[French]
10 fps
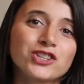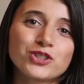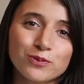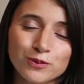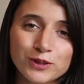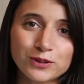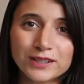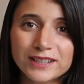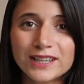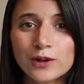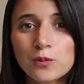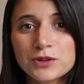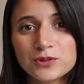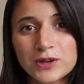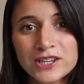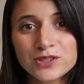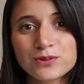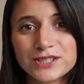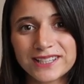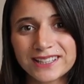Je vous fais de très très gros bisous et je
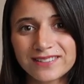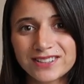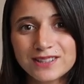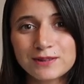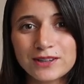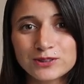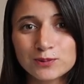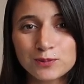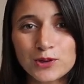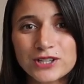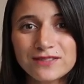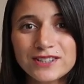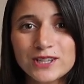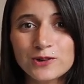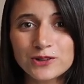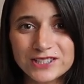vous dis à très vite dans une prochaine vidéo.